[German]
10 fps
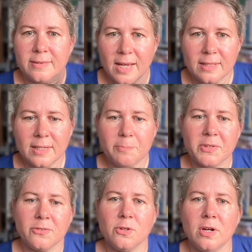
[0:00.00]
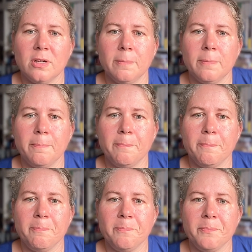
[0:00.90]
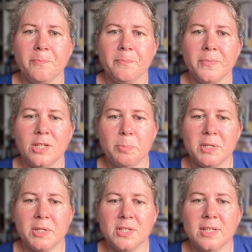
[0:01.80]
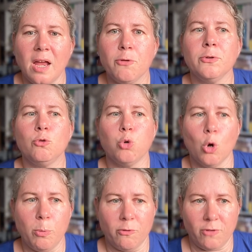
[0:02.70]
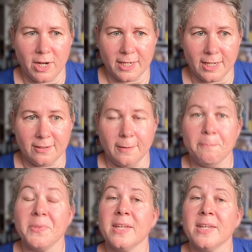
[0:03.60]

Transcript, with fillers: Dann gibt es noch die GPT 3.5 Turbo-Variante.